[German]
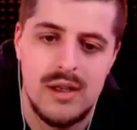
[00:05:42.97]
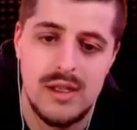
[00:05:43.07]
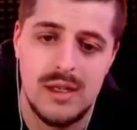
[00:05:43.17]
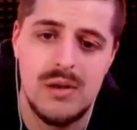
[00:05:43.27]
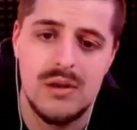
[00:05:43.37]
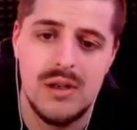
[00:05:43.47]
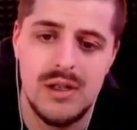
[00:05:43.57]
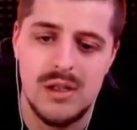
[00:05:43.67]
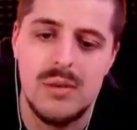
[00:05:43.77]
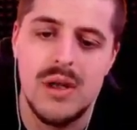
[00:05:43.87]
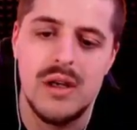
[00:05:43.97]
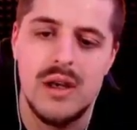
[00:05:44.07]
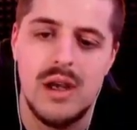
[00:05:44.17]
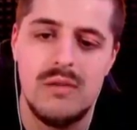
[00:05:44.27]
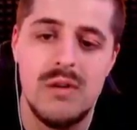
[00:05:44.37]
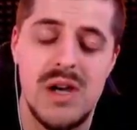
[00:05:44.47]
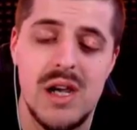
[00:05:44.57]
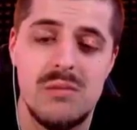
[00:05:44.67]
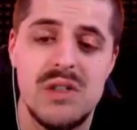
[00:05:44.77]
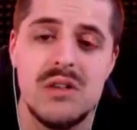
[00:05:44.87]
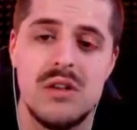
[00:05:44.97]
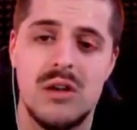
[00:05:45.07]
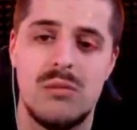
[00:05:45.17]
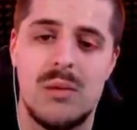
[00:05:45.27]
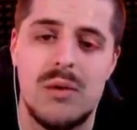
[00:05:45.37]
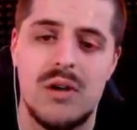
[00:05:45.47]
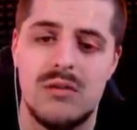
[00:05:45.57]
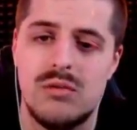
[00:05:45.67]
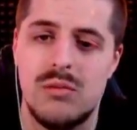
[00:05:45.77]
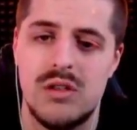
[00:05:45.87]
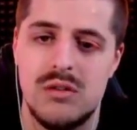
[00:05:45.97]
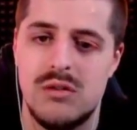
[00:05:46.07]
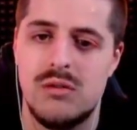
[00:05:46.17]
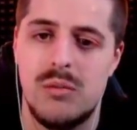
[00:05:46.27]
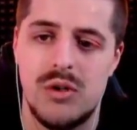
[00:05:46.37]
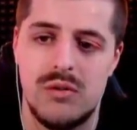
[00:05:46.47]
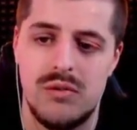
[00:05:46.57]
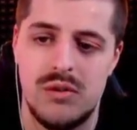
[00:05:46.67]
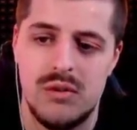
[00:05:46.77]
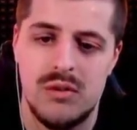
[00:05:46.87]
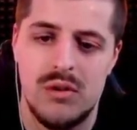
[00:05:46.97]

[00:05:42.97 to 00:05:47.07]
Ich habe auch keinen dabei. Hätten wir mal einen mitgenommen, aber zu Mathe nimmt man irgendwie